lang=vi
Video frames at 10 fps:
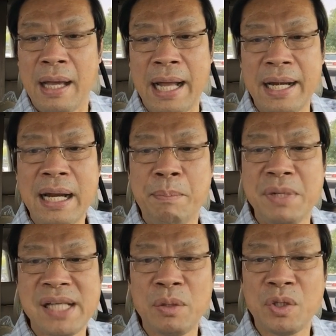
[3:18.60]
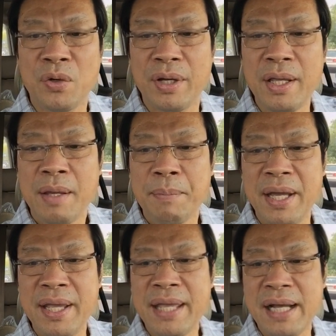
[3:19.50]
Ảnh năm 16 tuổi
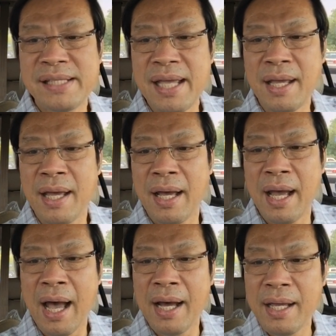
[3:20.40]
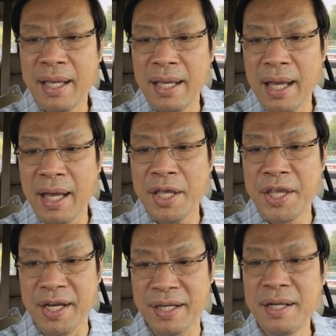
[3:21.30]
bị nhận xét hơi
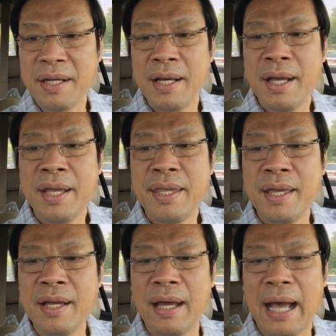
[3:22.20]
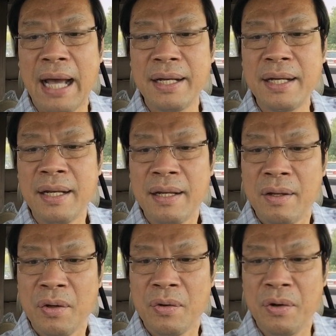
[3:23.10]
uh, dữ nhưng ảnh
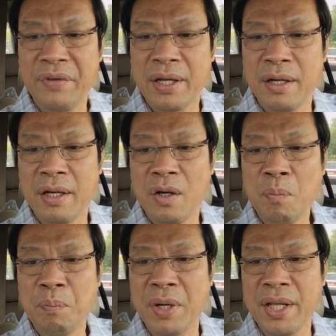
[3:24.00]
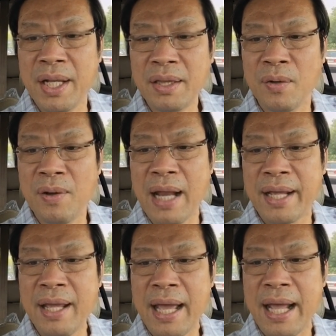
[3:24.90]
của Việt Hương lúc 19 tuổi lại
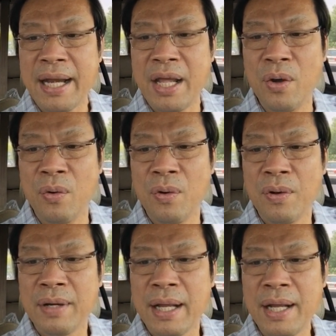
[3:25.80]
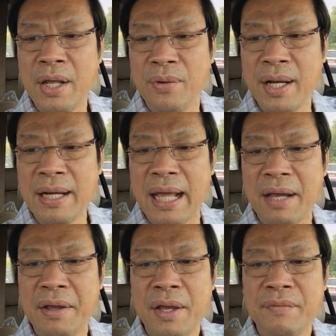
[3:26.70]
khiến ai đều nấy đều kinh
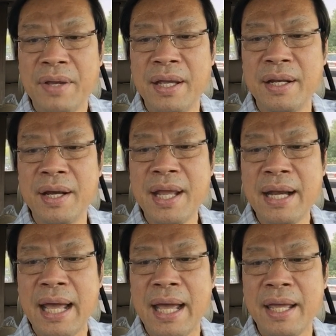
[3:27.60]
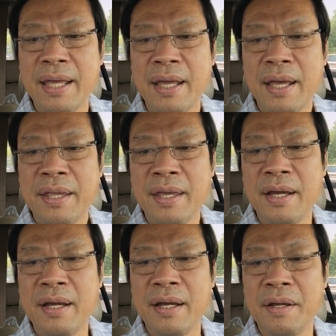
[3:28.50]
ngạc vì nữ danh hài
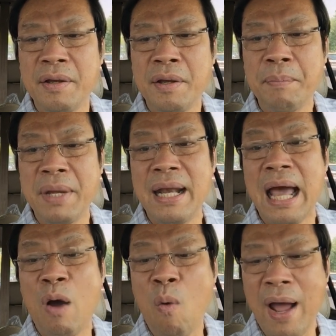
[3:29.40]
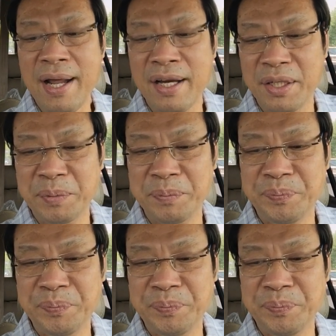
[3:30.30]
như bị lão hóa ngược.